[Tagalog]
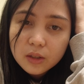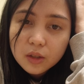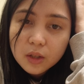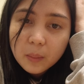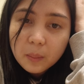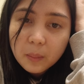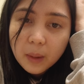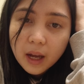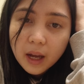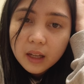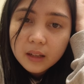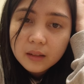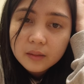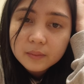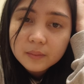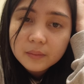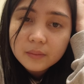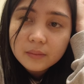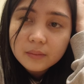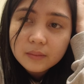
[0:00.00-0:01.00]
Japan,
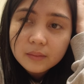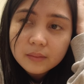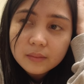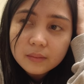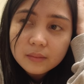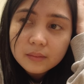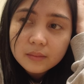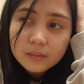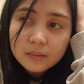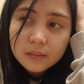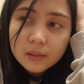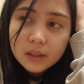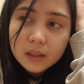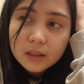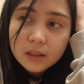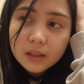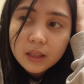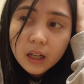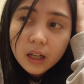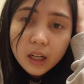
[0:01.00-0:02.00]

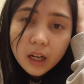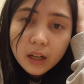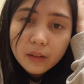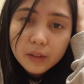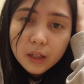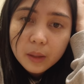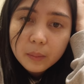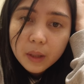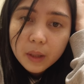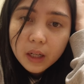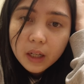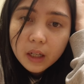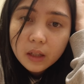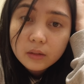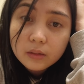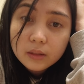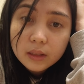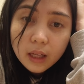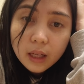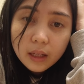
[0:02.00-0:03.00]
mag-arrive kami
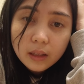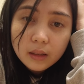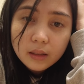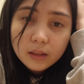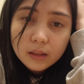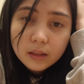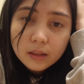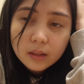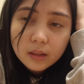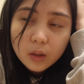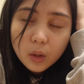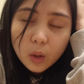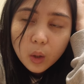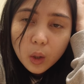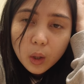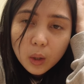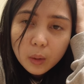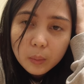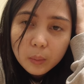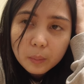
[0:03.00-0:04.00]
around 10
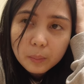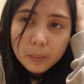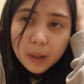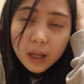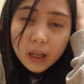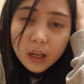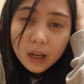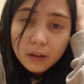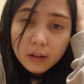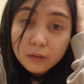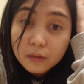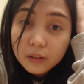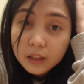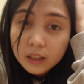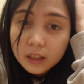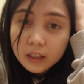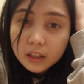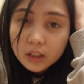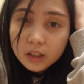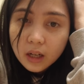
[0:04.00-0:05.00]
or
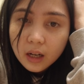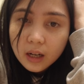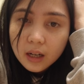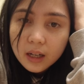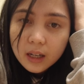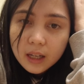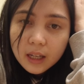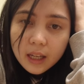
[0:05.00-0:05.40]
pa-11 na siya.